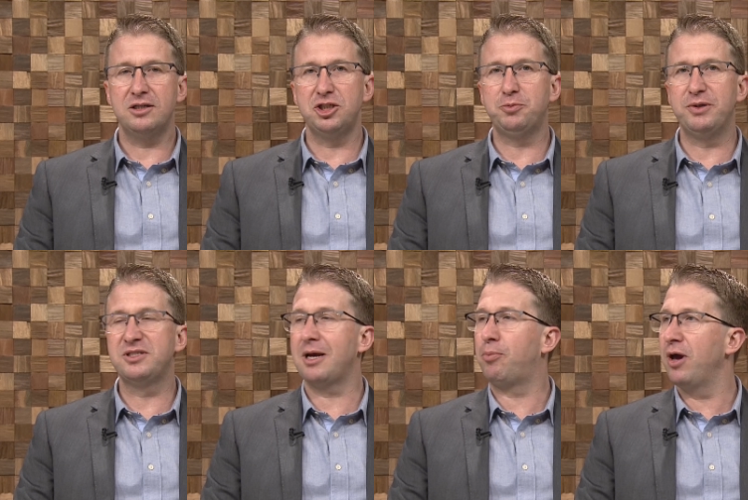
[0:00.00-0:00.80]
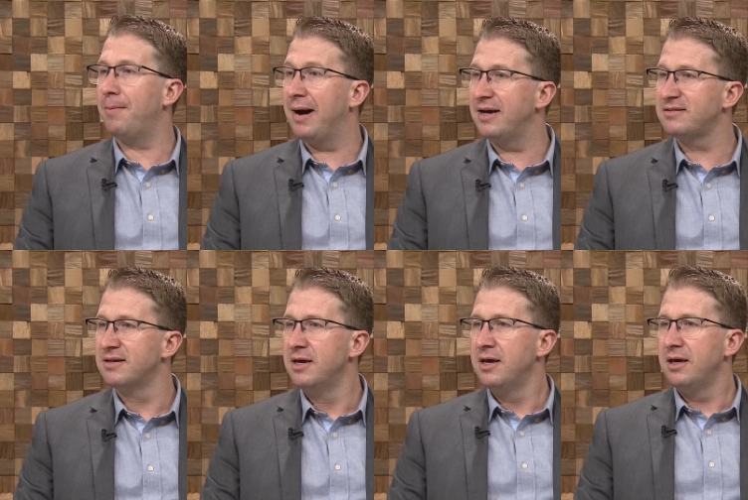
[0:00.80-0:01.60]
A gente precisa apoiar
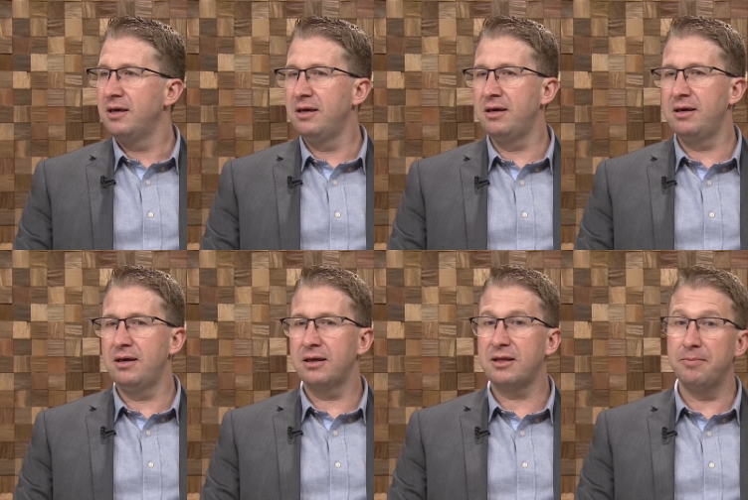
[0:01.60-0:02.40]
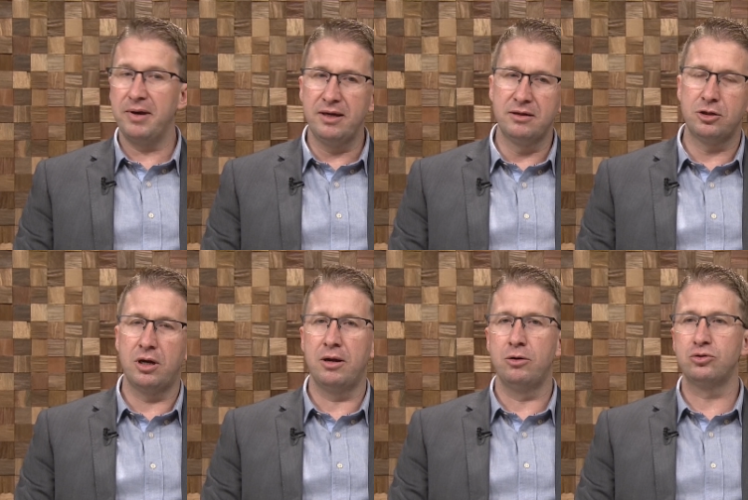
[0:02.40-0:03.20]
mais e também,
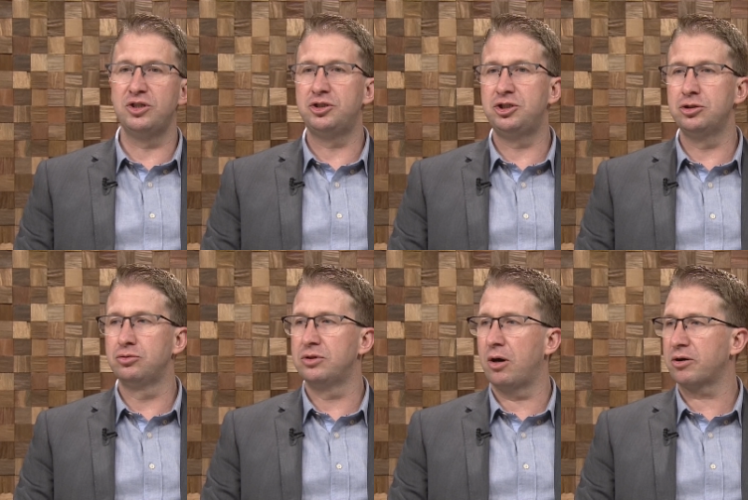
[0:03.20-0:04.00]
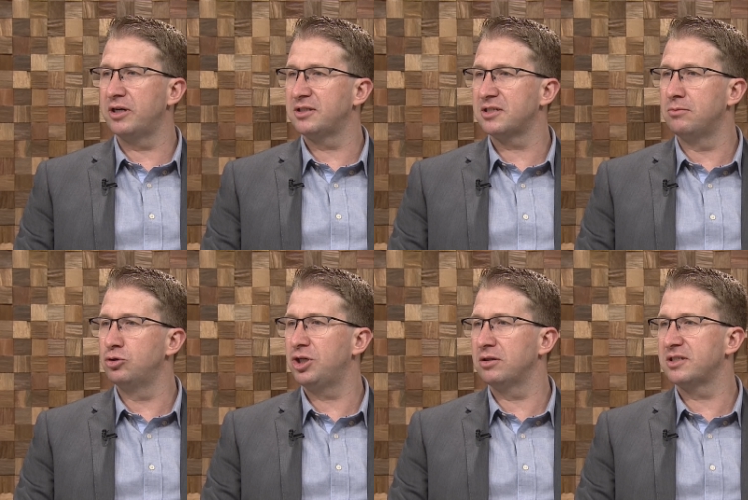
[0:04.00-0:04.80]
uh, no sentido da Organização
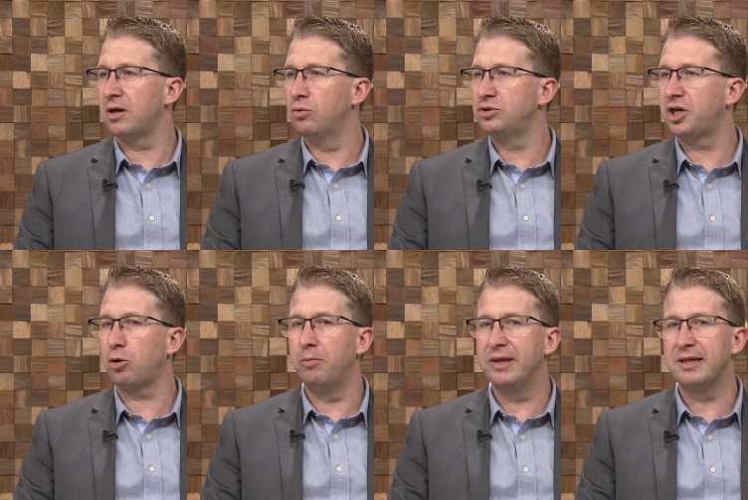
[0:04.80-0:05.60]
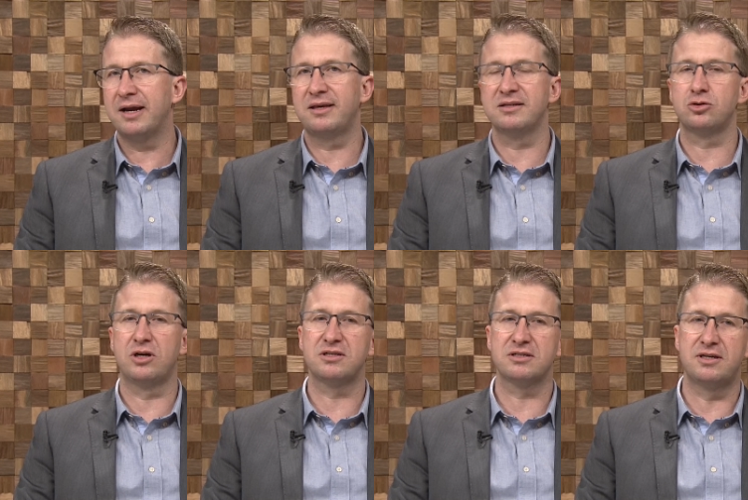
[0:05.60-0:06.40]
Mundial da Saúde, recomendar que as
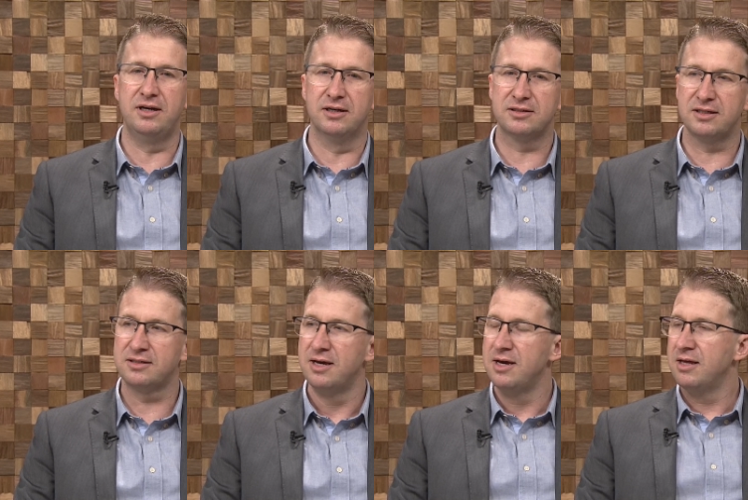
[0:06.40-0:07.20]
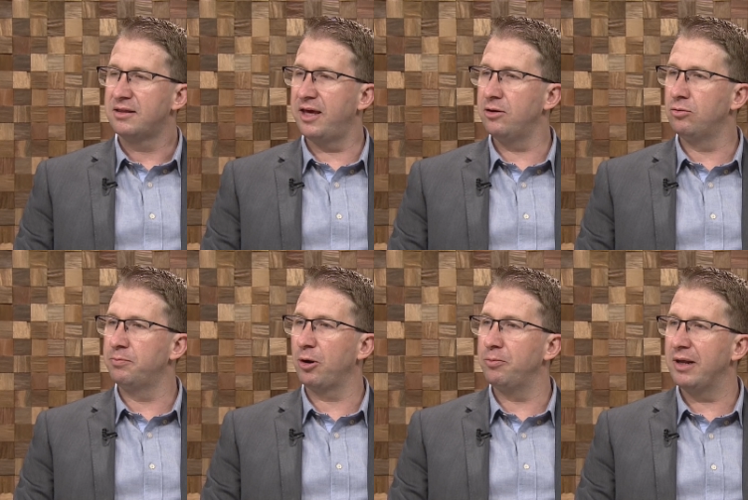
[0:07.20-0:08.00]
nossas crianças
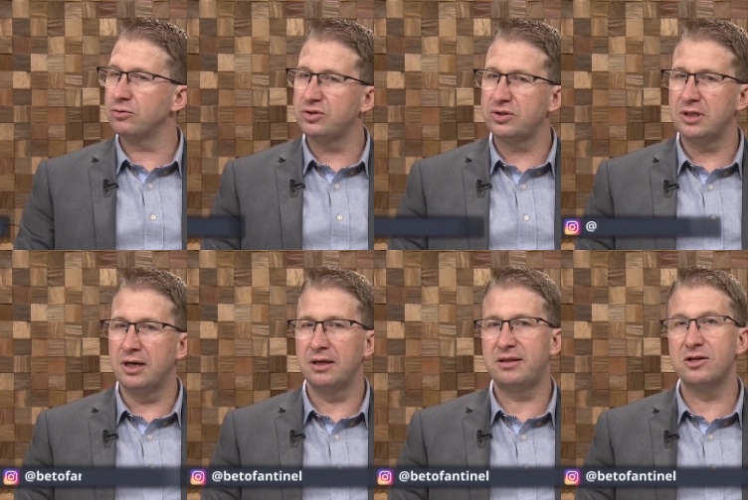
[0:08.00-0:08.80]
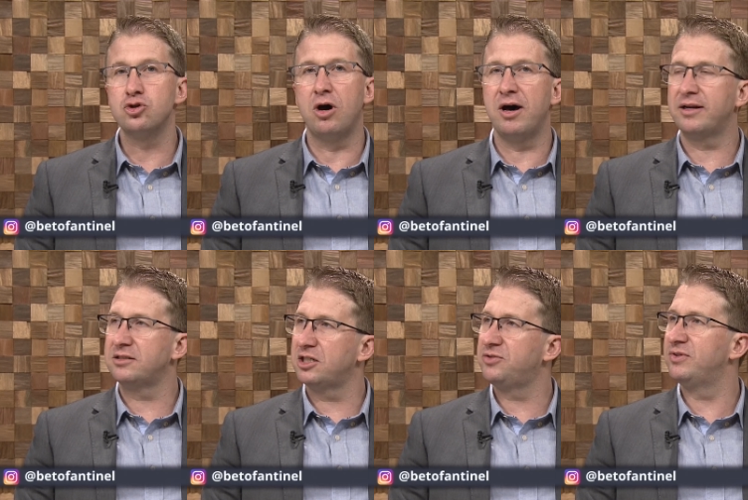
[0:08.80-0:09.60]
tenham pelo menos uh, três
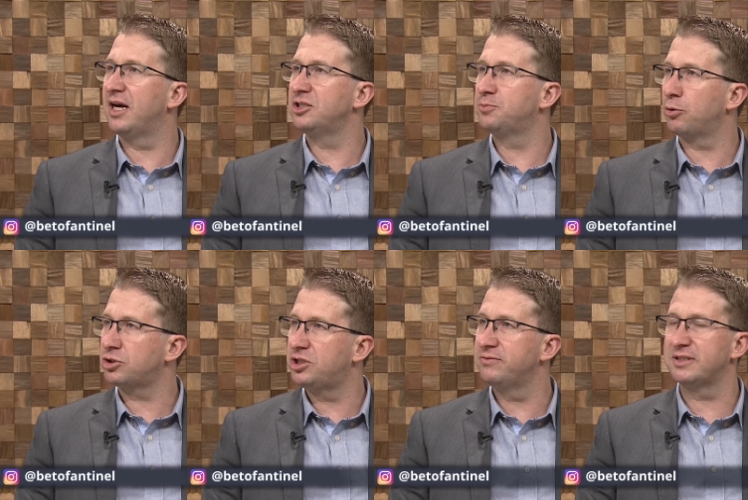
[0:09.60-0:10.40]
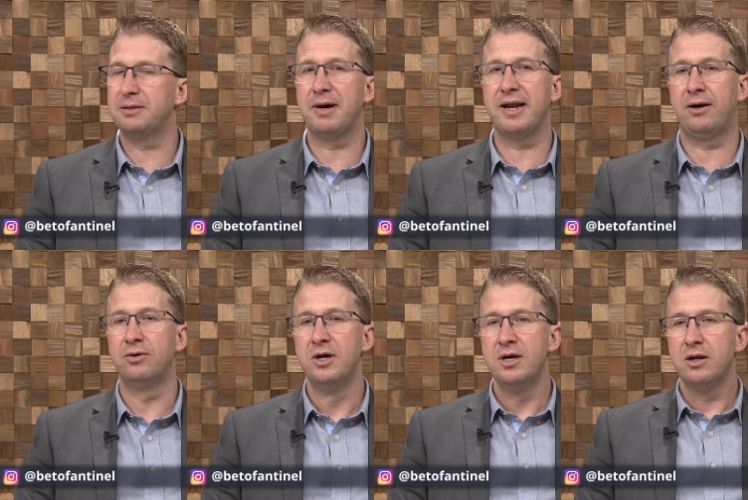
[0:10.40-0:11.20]
horas de atividade esportiva
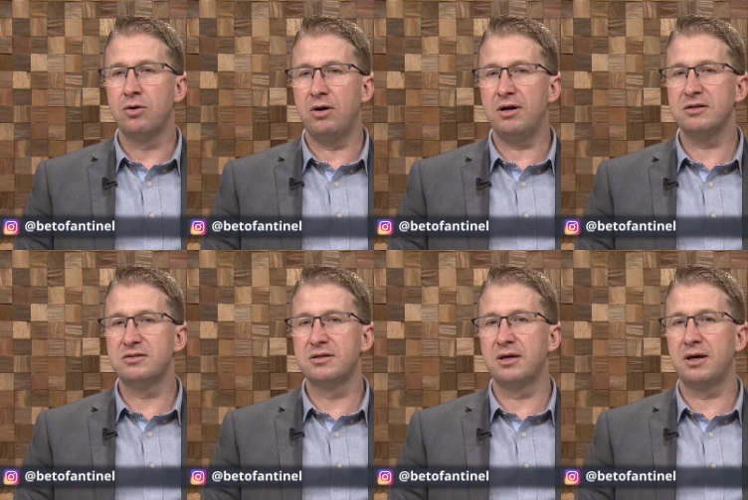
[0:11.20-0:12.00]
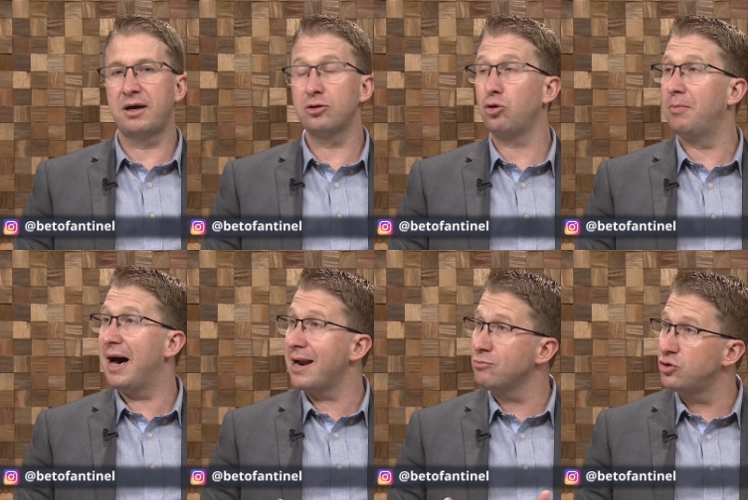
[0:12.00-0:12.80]
semanal, nós uh,
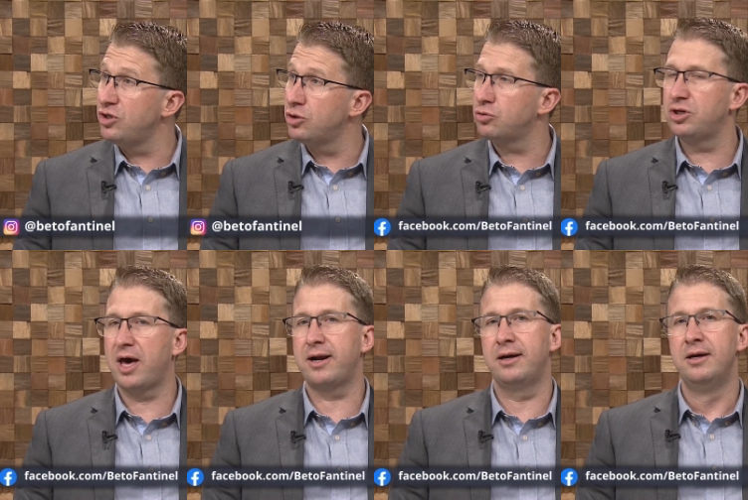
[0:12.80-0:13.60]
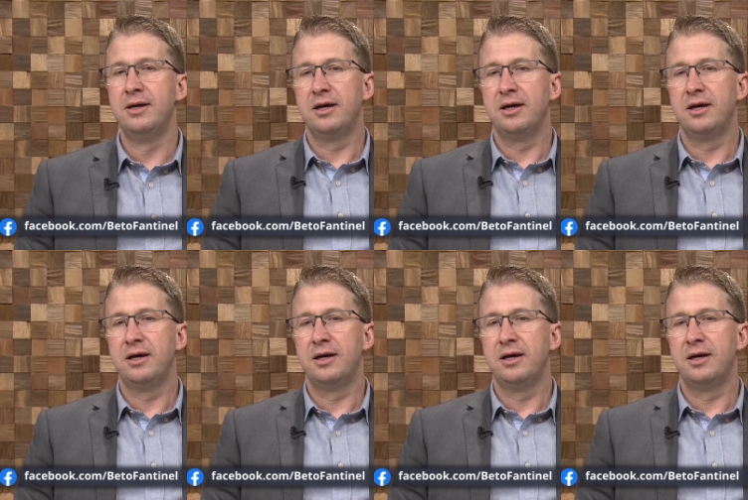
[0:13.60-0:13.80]
retomarmos isso que era